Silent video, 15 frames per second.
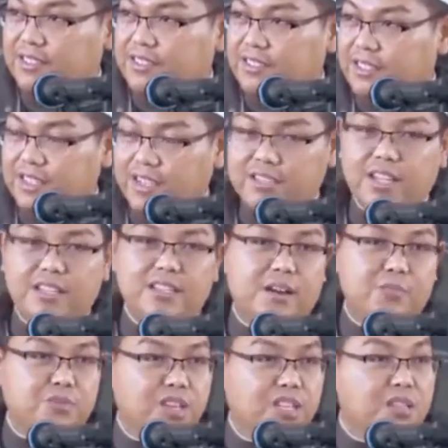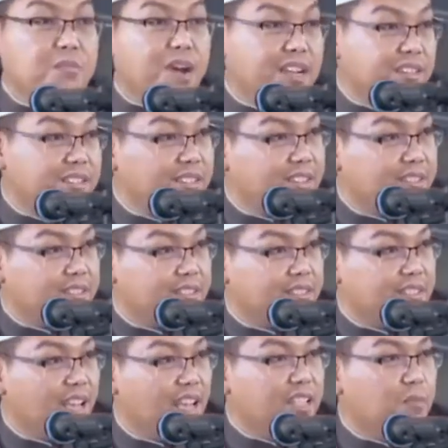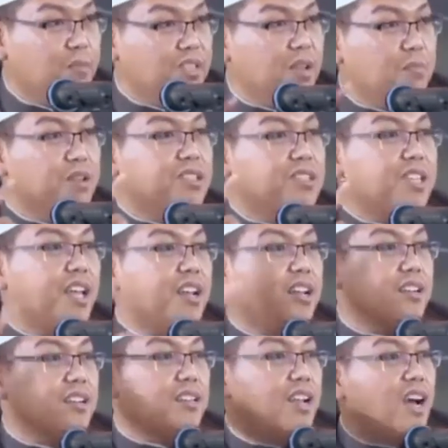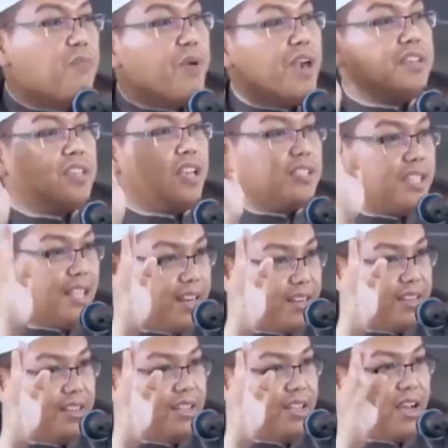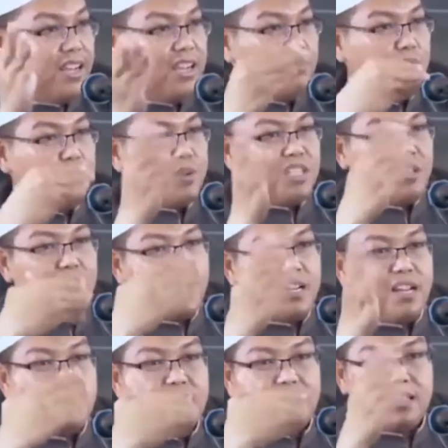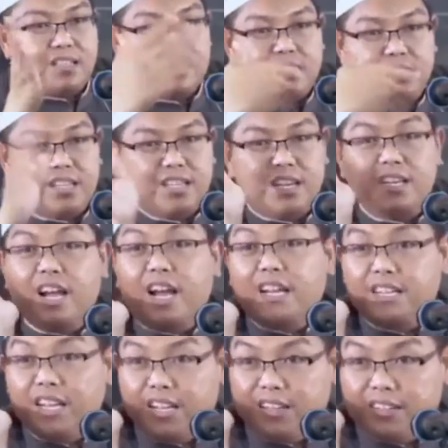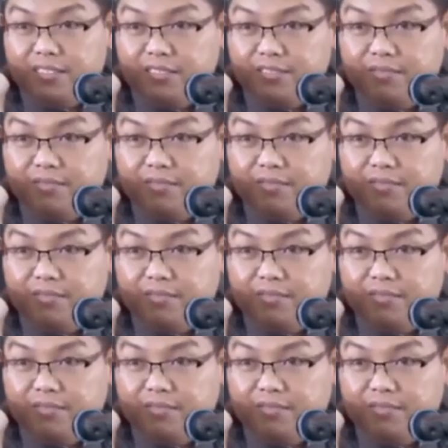Sehingga saya tidak punya teman. Ya. Saya hanya bisa men-share apa yang saya share. Adapun pertemanan, chatting-chattingan nggak ada.